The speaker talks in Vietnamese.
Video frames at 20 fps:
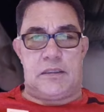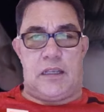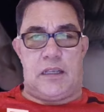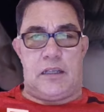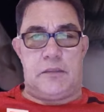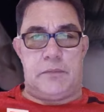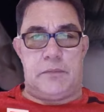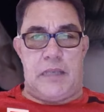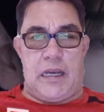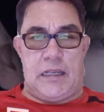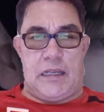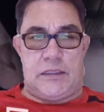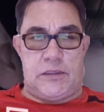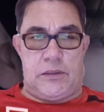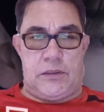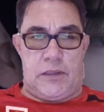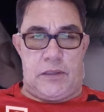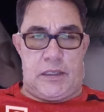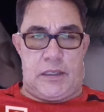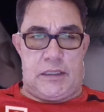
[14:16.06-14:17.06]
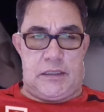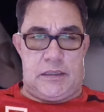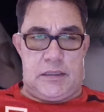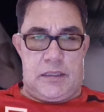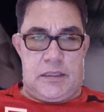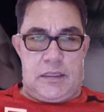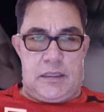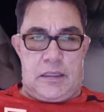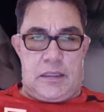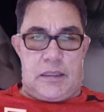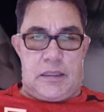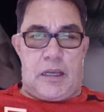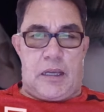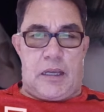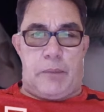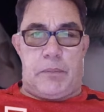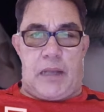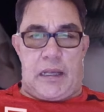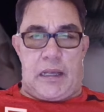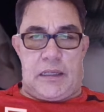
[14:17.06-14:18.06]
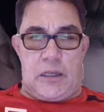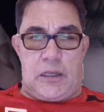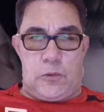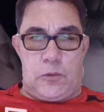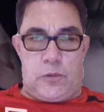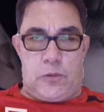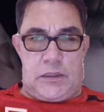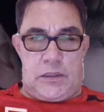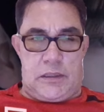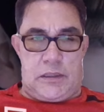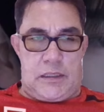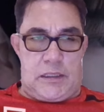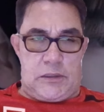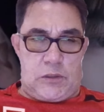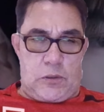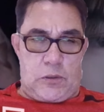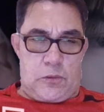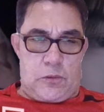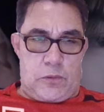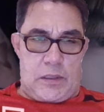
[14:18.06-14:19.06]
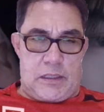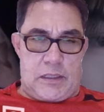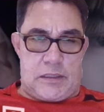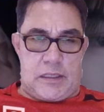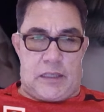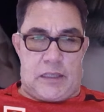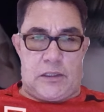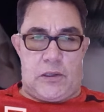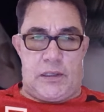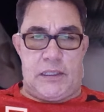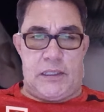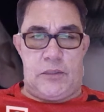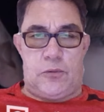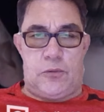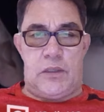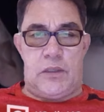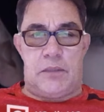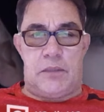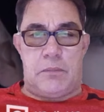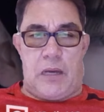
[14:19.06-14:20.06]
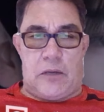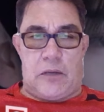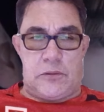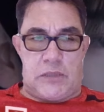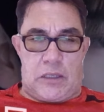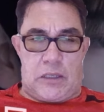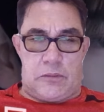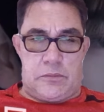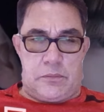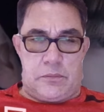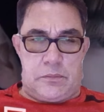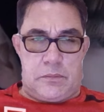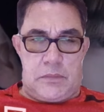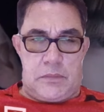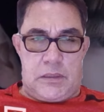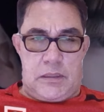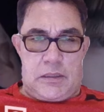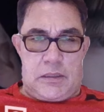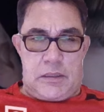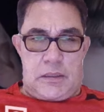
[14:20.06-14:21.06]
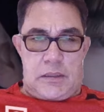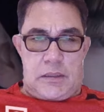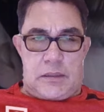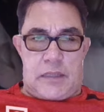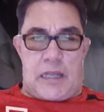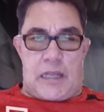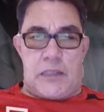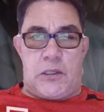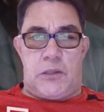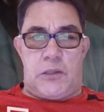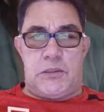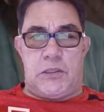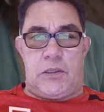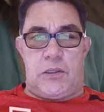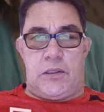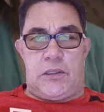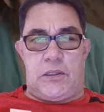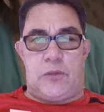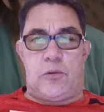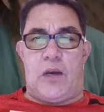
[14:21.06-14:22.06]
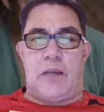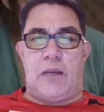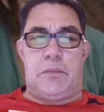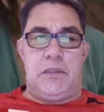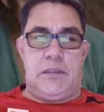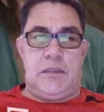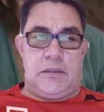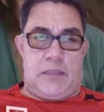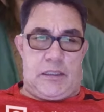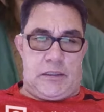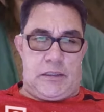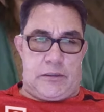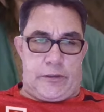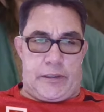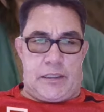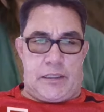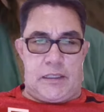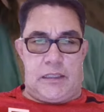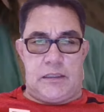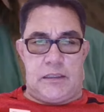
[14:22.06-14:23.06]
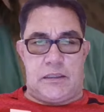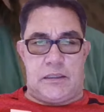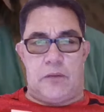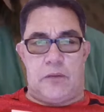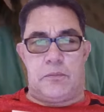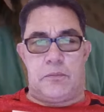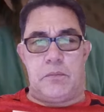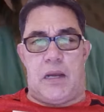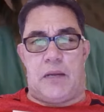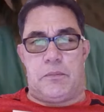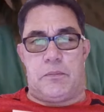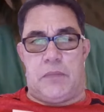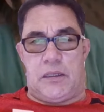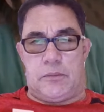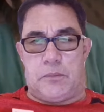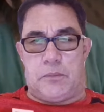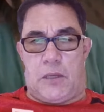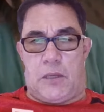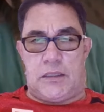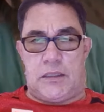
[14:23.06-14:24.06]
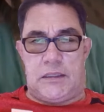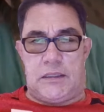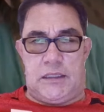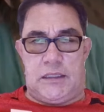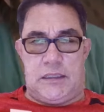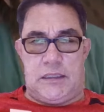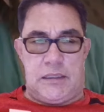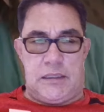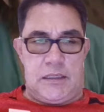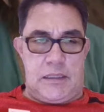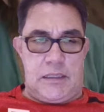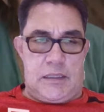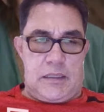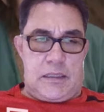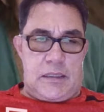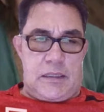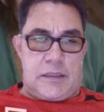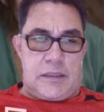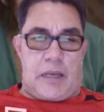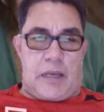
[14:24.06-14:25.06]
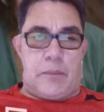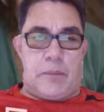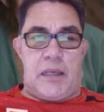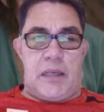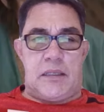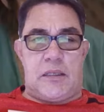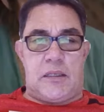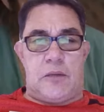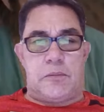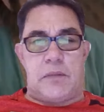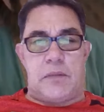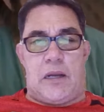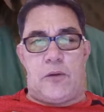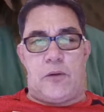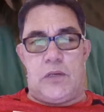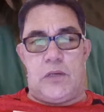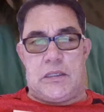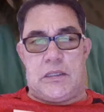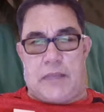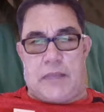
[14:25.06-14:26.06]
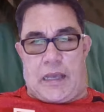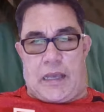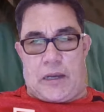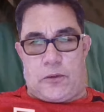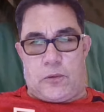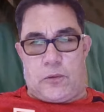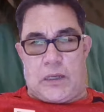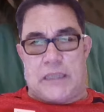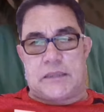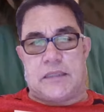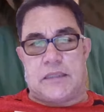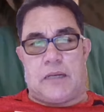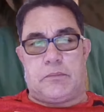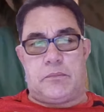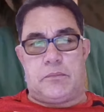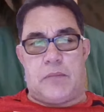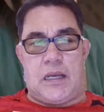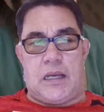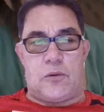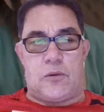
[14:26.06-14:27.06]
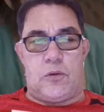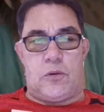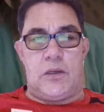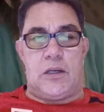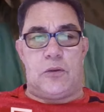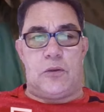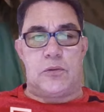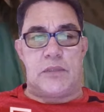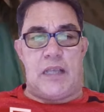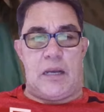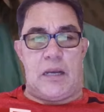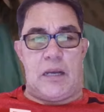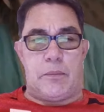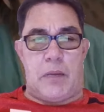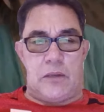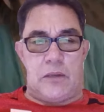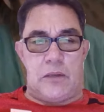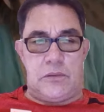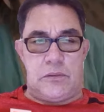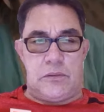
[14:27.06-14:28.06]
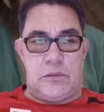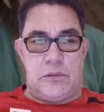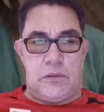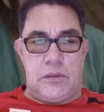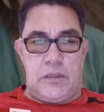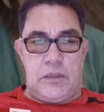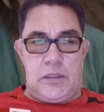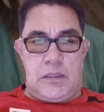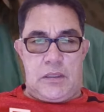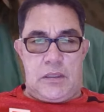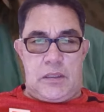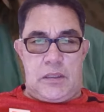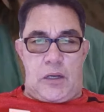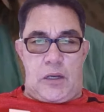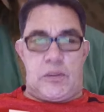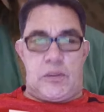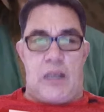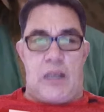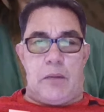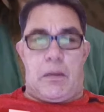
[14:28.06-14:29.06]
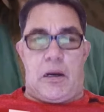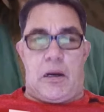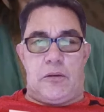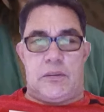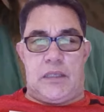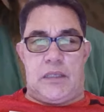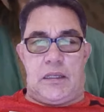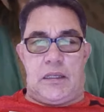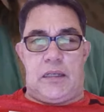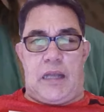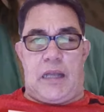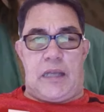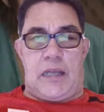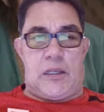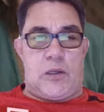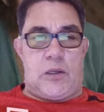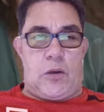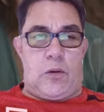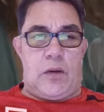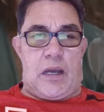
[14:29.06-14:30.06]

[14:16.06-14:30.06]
thở dài rồi nói. Gặp lại Hầu Huynh nghi Tố Quyên sẽ nói, Huynh bảo trọng. Nàng nói rồi quay bước thi chuyển khinh công băng mình bỏ đi. Chẳng mấy chốc đã khuất dạng ngoài tầm mắt của Hầu Gia Bảo. Hầu Gia Bảo nhìn lại cổ